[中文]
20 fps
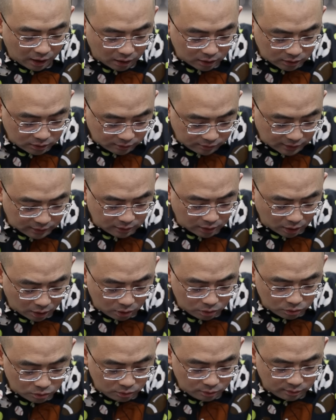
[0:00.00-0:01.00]
二十三
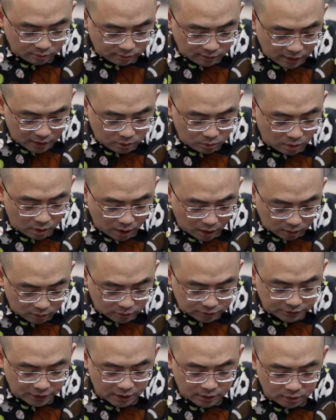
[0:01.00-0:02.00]
条于三月二
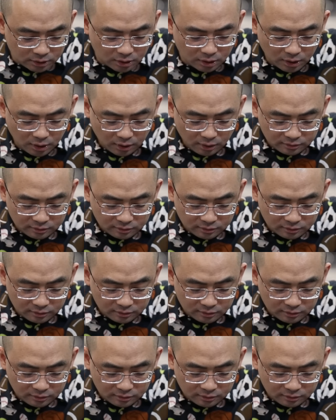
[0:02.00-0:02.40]
十三日